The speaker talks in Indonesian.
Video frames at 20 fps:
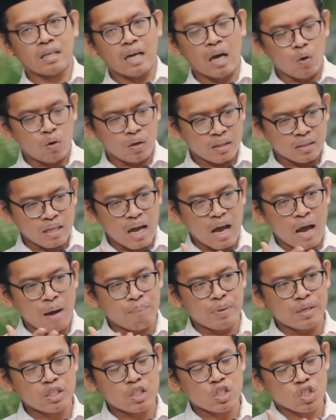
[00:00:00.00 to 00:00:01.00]
Kalau kita
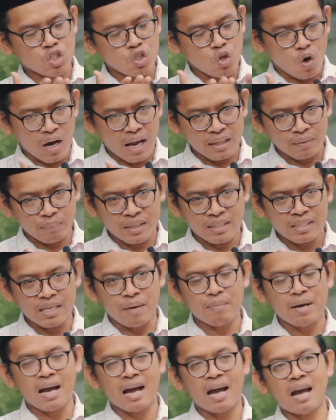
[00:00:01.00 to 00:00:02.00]
habis sholat
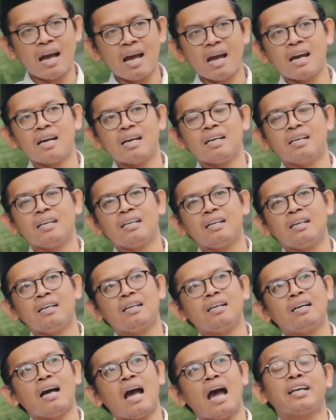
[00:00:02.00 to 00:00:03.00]
berjamaah,
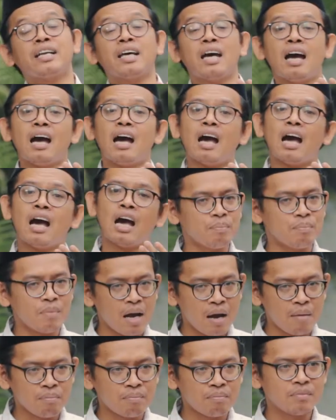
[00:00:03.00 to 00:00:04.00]
uh, ada
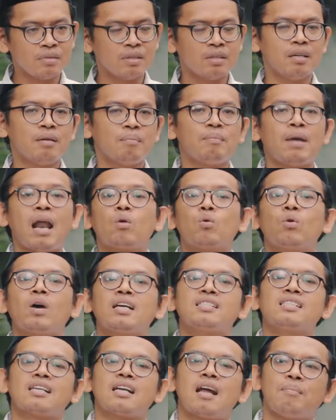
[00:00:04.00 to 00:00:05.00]
imam
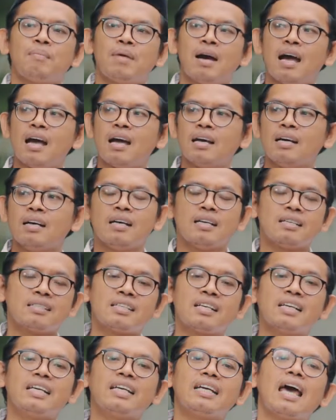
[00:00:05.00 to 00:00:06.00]
melakukan ceramah,
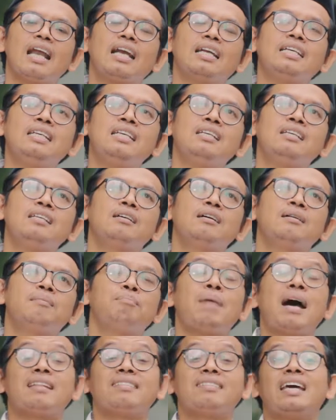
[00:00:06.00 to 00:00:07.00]
seringkali
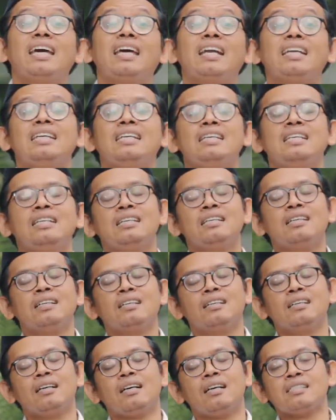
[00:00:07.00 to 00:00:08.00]
materi
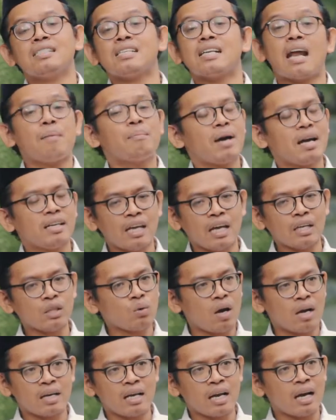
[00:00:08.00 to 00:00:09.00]
ceramahnya
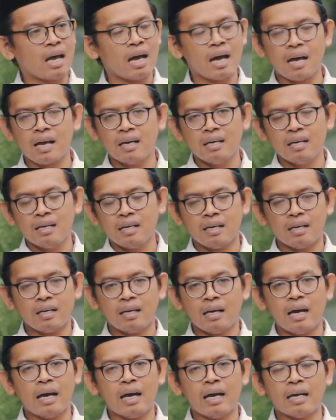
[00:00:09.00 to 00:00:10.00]
itu adalah
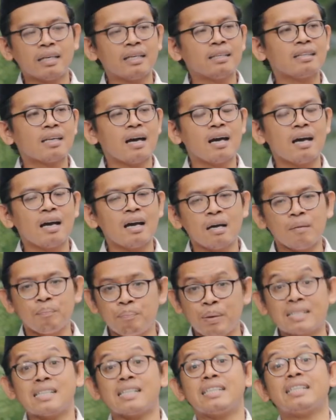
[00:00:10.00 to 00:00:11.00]
uh, kita
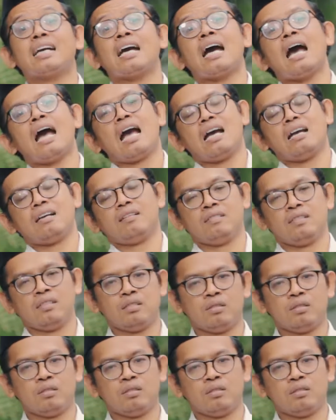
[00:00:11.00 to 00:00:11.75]
bersedekah.